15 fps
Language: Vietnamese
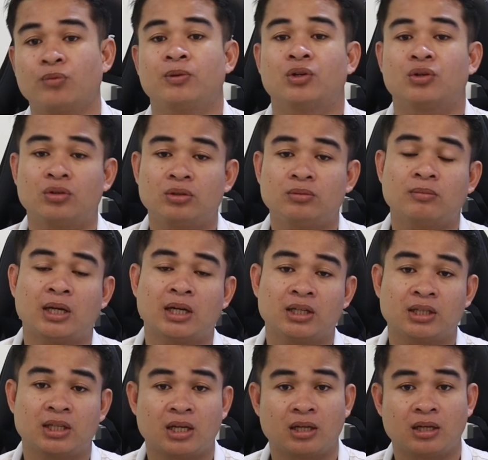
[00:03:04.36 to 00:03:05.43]
rồi phía rối ban
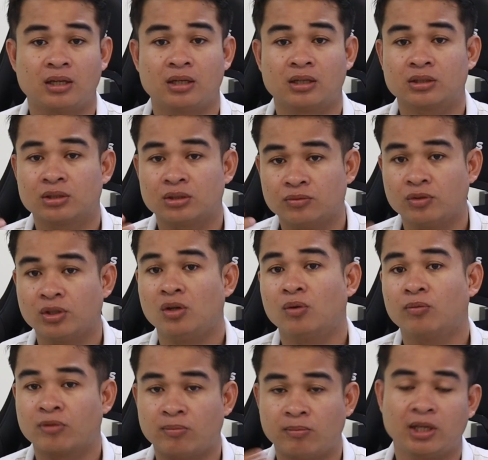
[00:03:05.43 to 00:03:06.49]
này thằng cứ viên
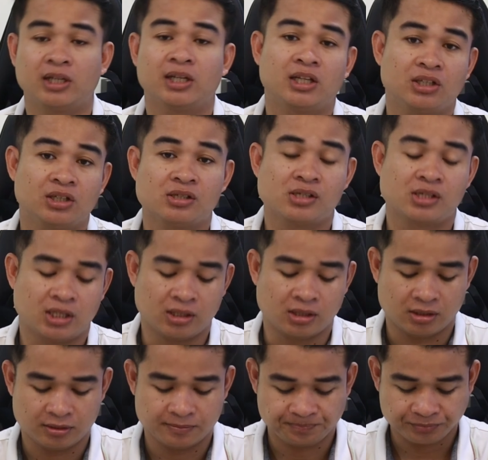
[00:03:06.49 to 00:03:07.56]
lục xung lấy này dương
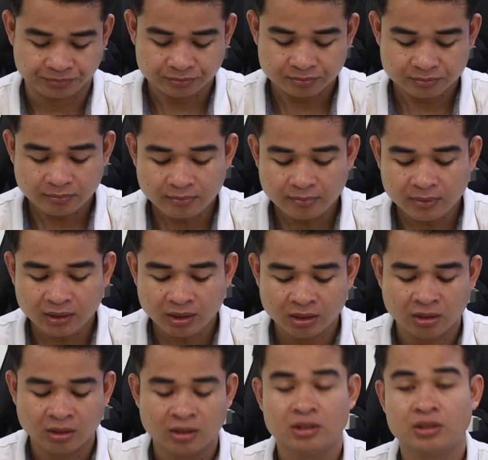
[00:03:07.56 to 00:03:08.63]
dày
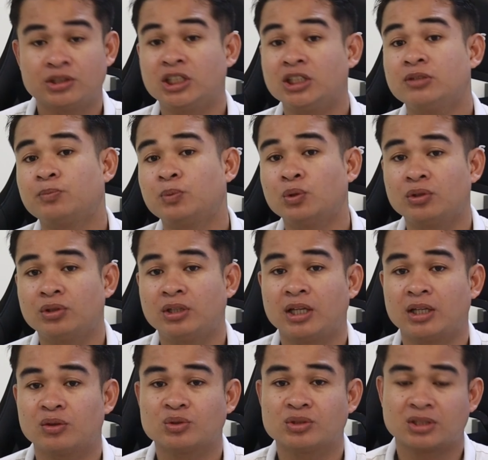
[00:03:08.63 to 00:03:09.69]
chẳng buồn
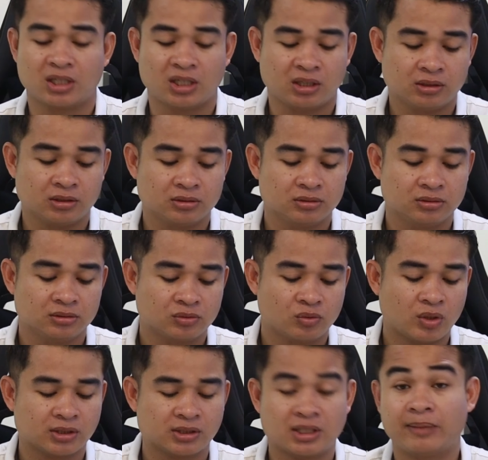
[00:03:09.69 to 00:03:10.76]
nhẹ tụi sáng cứ
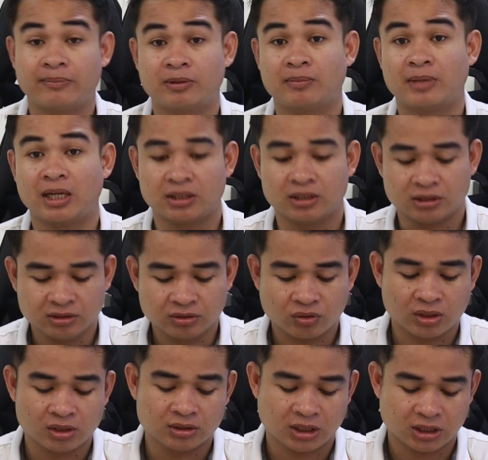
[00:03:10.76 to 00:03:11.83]
còn làm một bàn nhớ
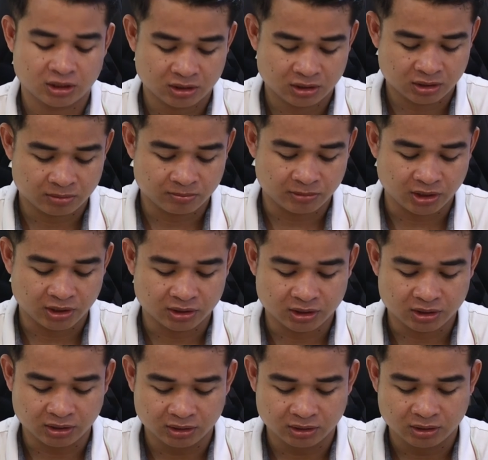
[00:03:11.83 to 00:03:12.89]
còn lưu tạch chùm riêng
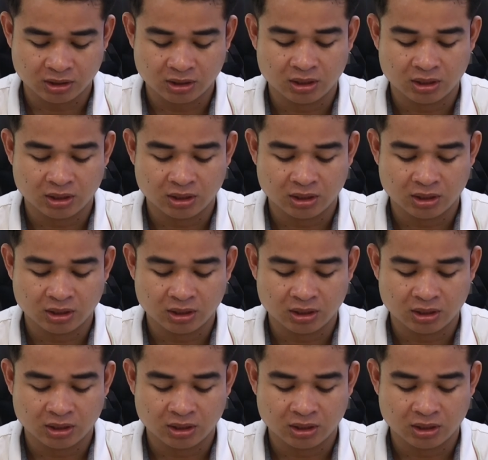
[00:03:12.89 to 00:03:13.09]
nhớ